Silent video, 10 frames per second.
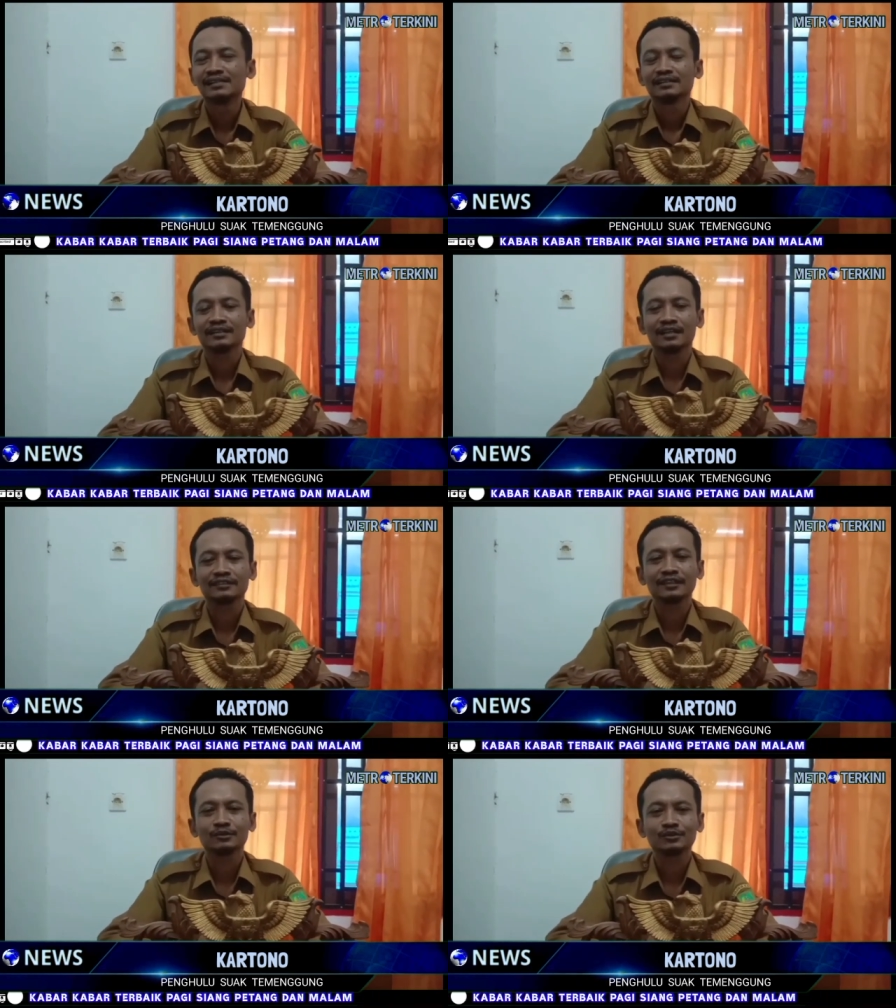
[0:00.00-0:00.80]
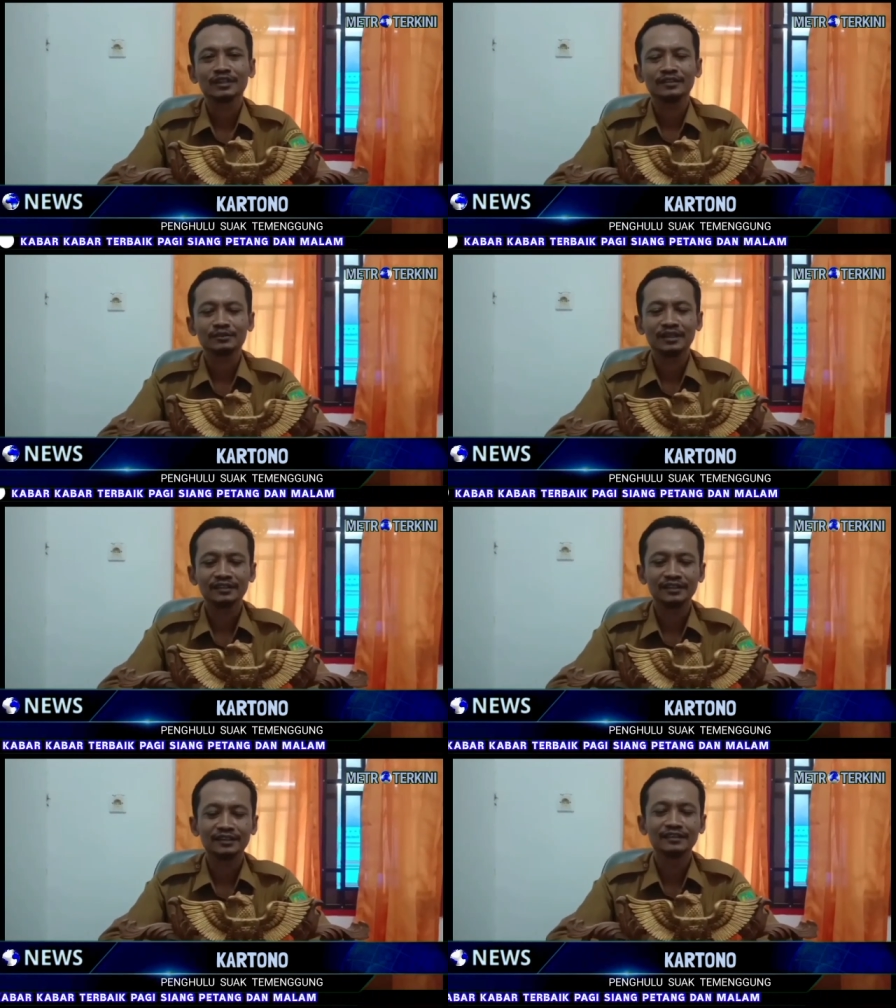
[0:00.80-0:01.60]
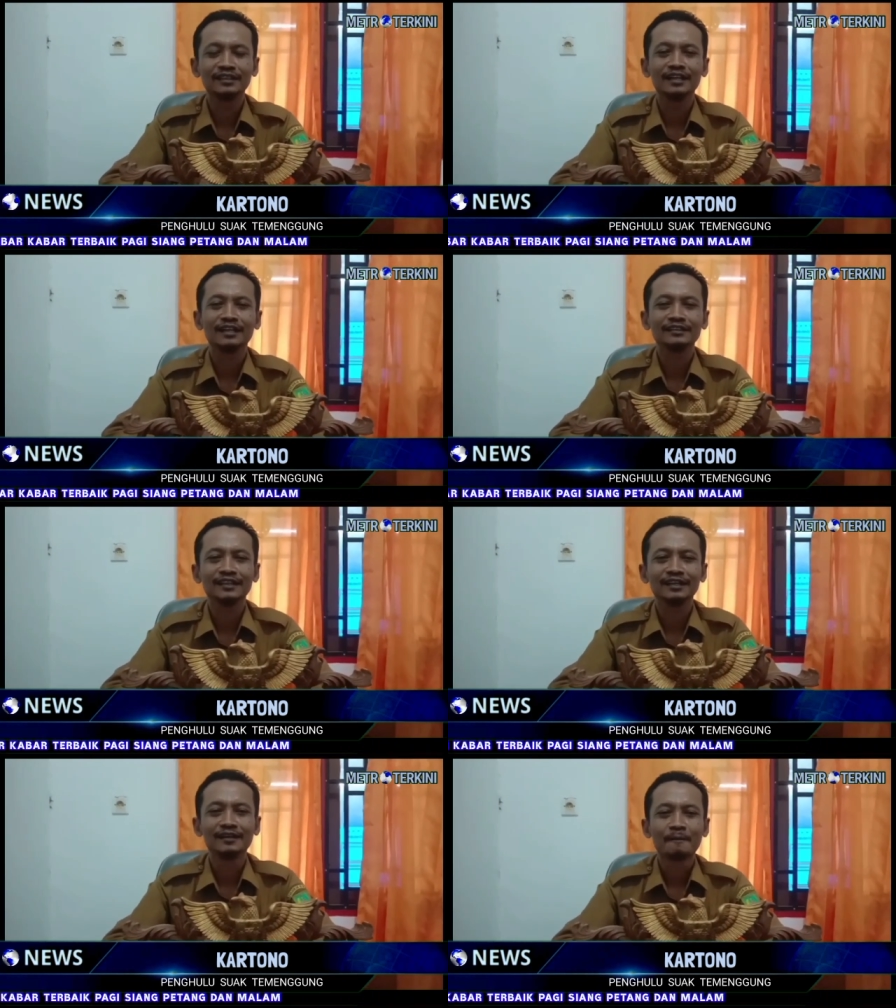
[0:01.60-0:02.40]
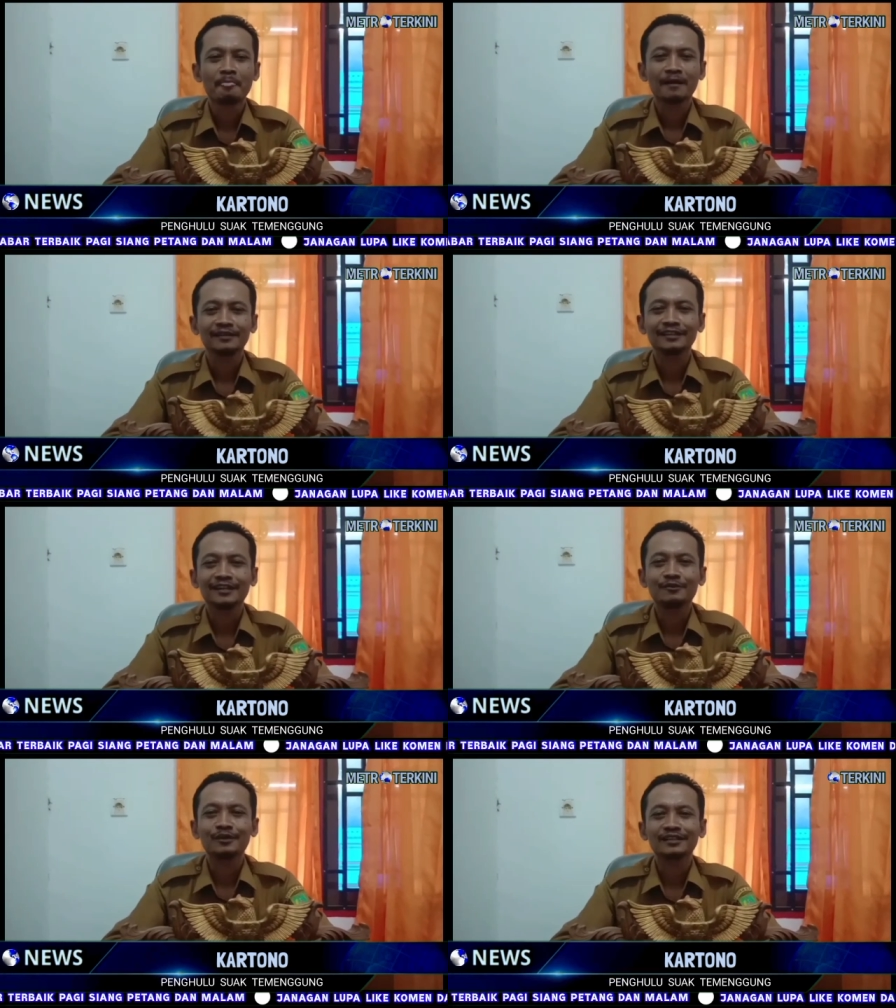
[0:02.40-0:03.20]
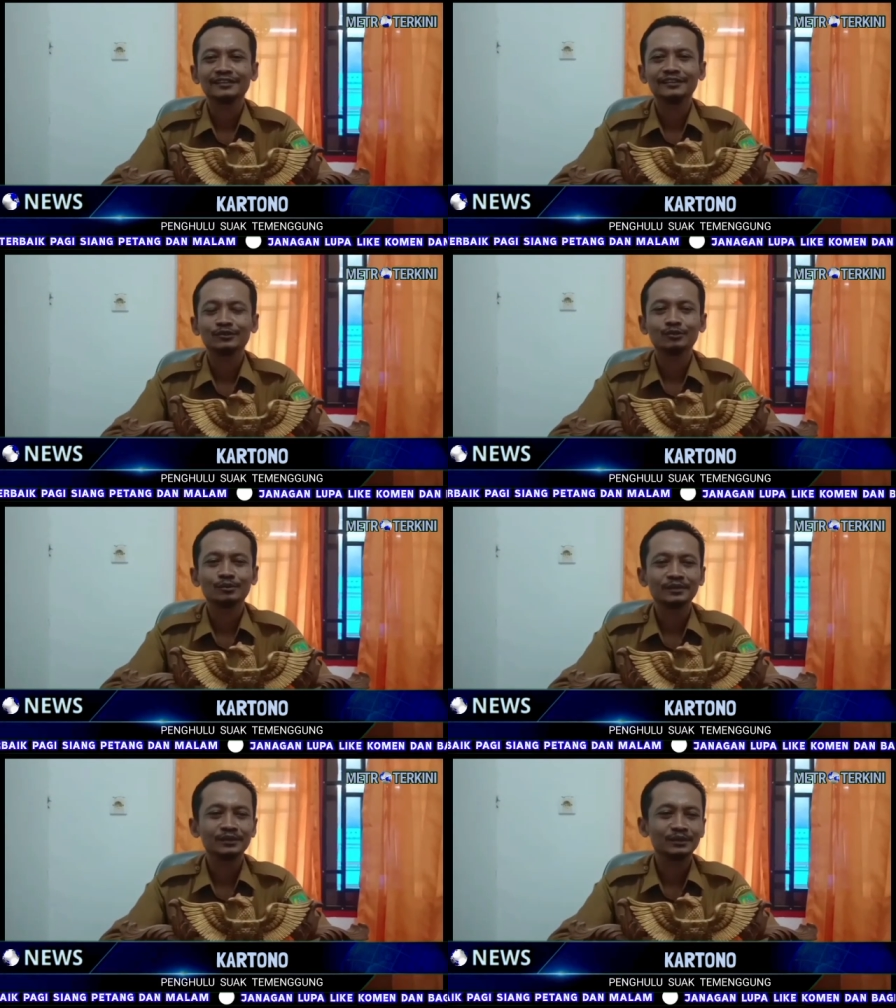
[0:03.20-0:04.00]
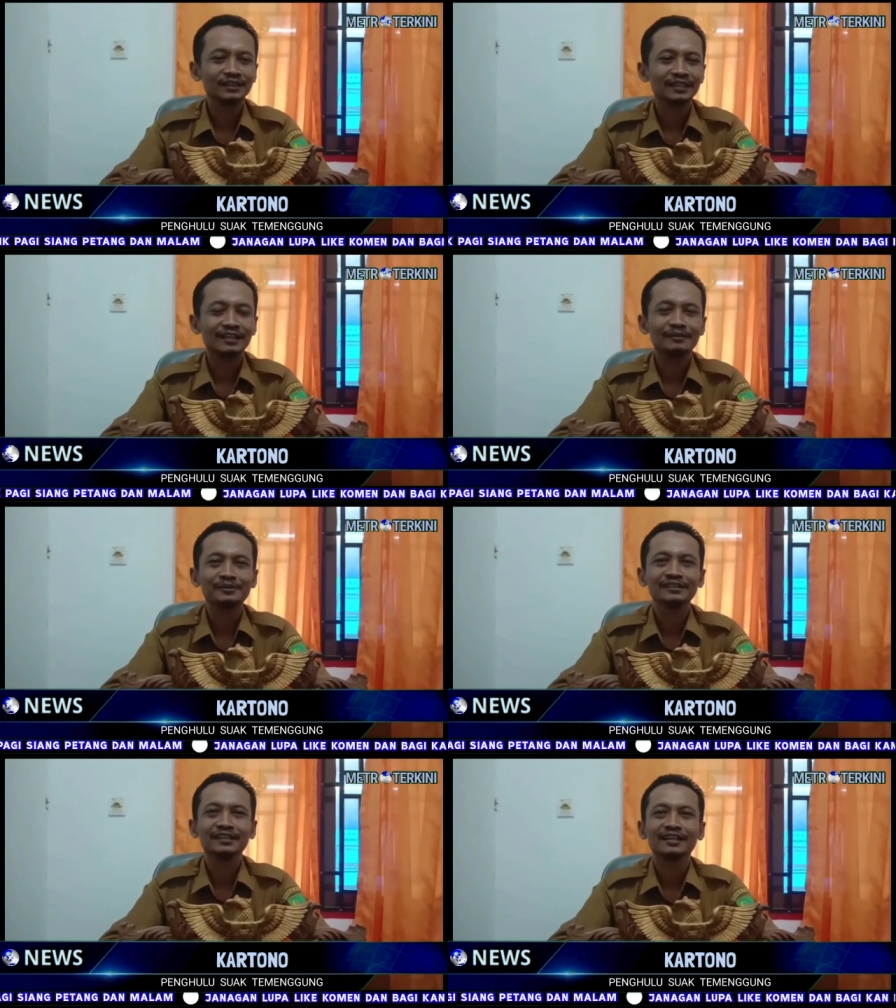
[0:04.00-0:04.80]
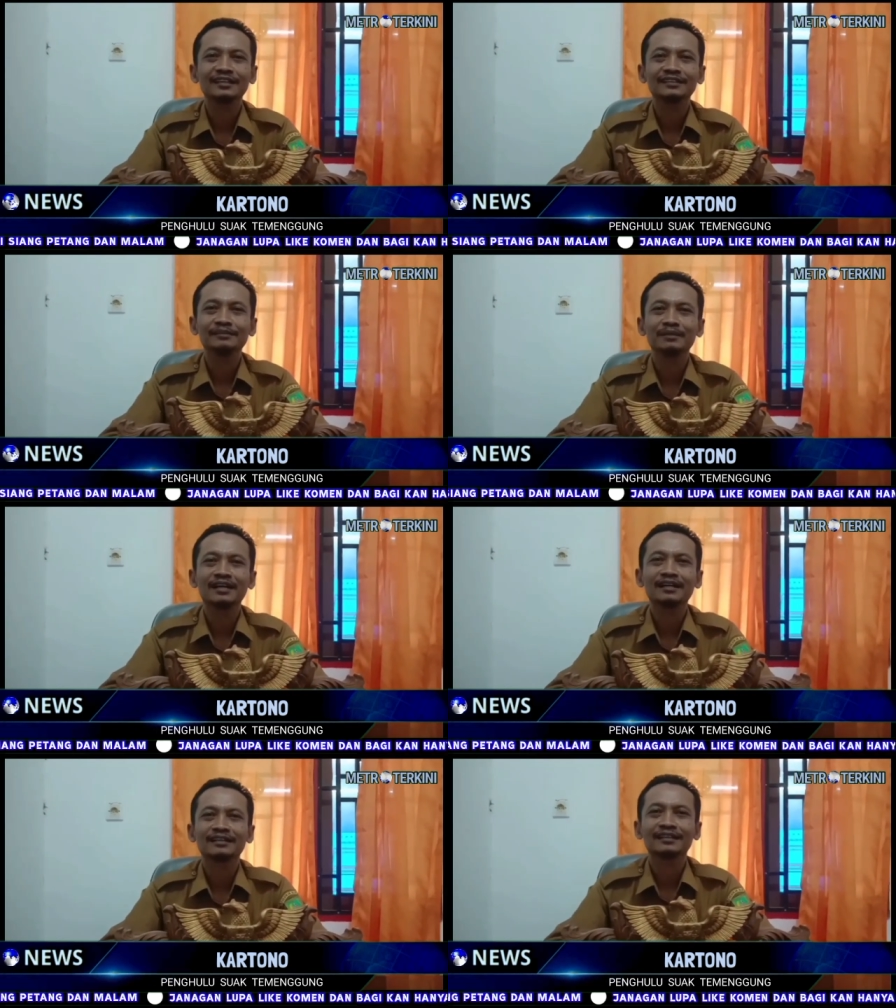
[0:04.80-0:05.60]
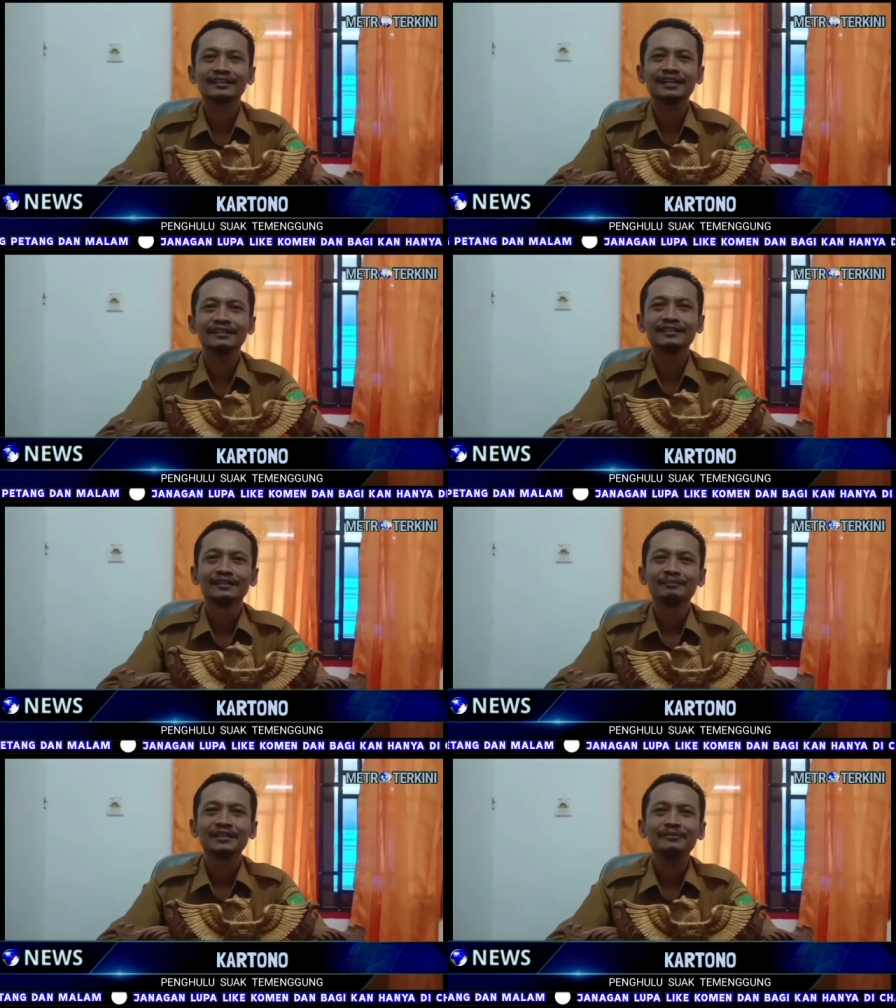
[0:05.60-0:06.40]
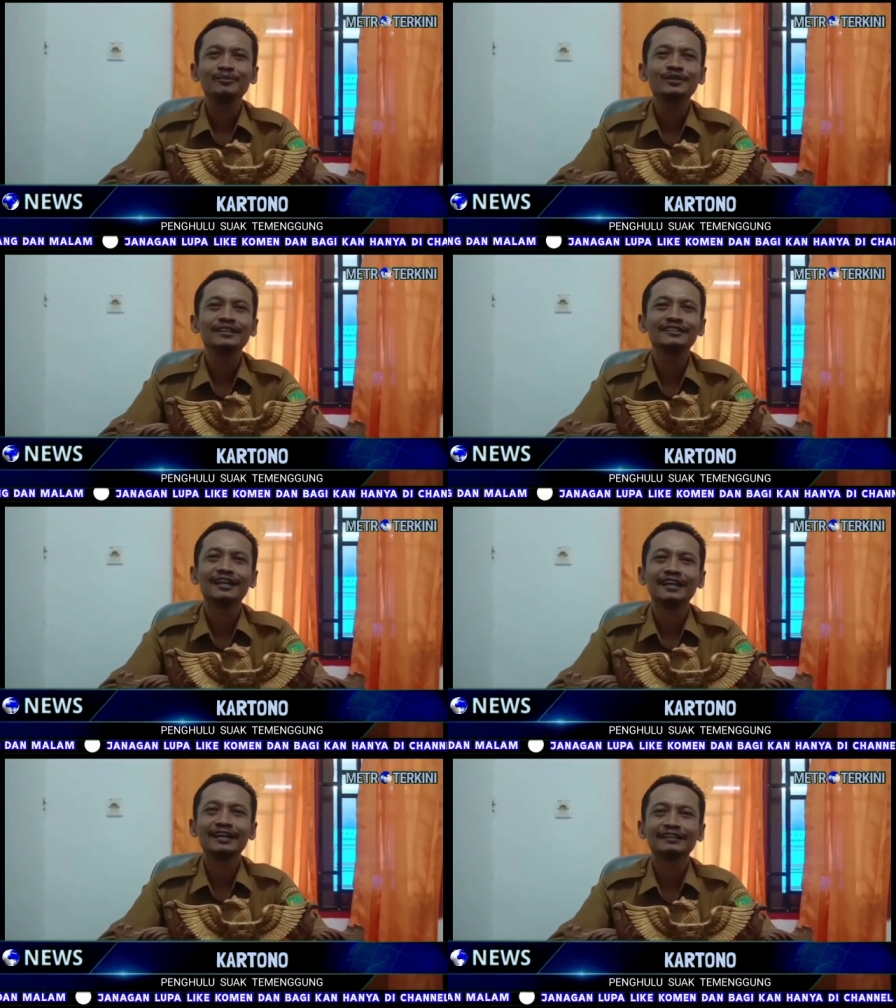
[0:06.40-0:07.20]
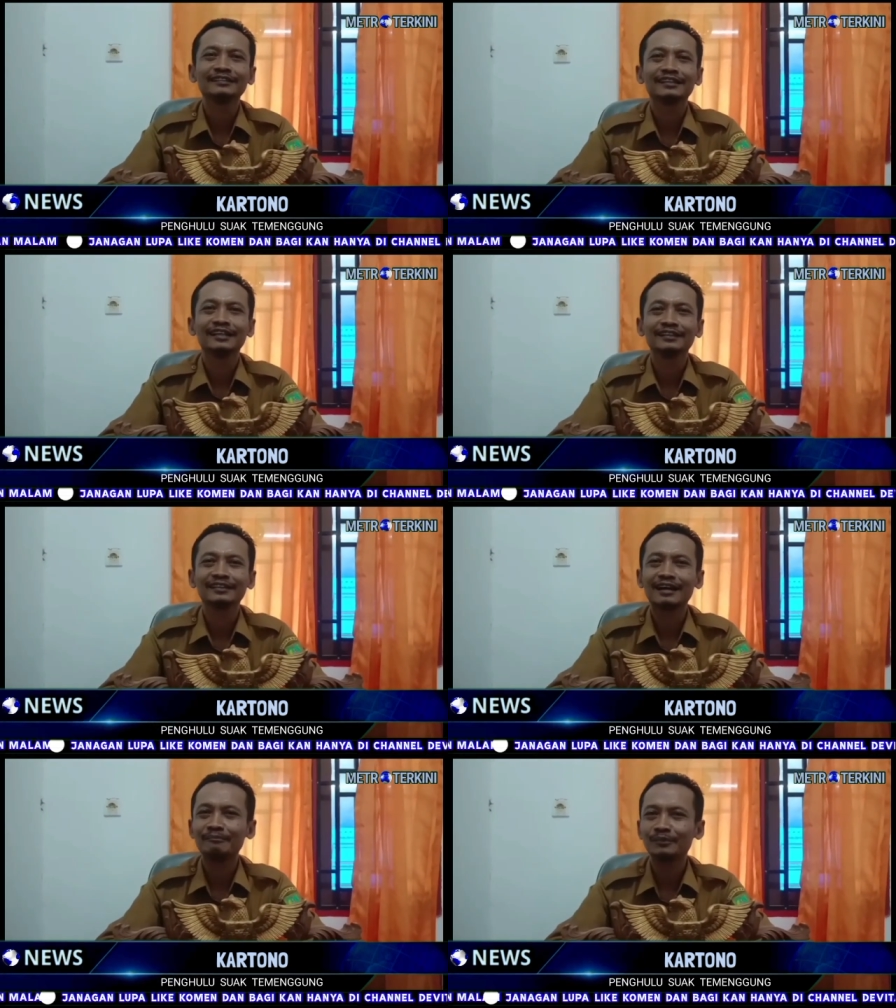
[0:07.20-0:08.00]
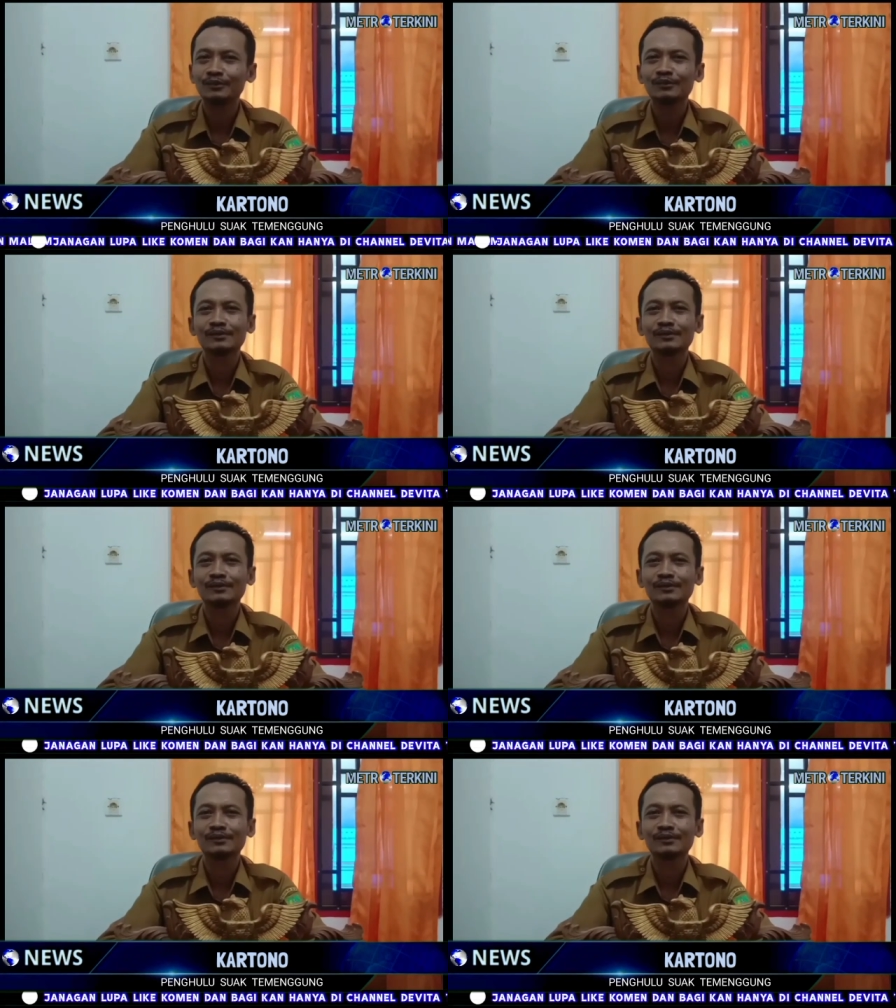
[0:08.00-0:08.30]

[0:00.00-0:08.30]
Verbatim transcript: salah satunya itu tadi kendalanya ketika kuari ditutup itu kita nggak bisa lagi menganggarkan penimbunan jalan jalan kampung